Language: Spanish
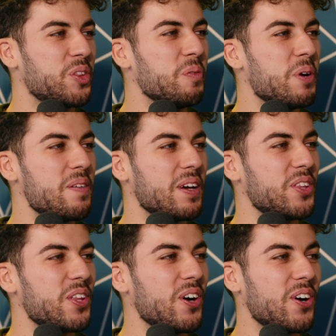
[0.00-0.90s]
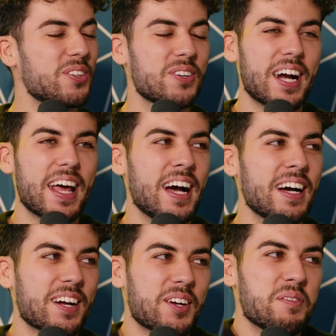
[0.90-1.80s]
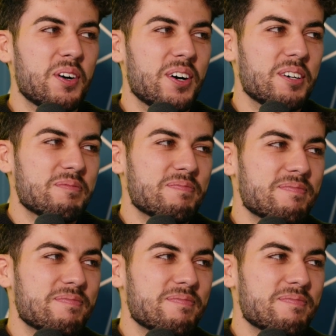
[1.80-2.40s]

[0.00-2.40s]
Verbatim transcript: es la cara. La cara, es, es que es una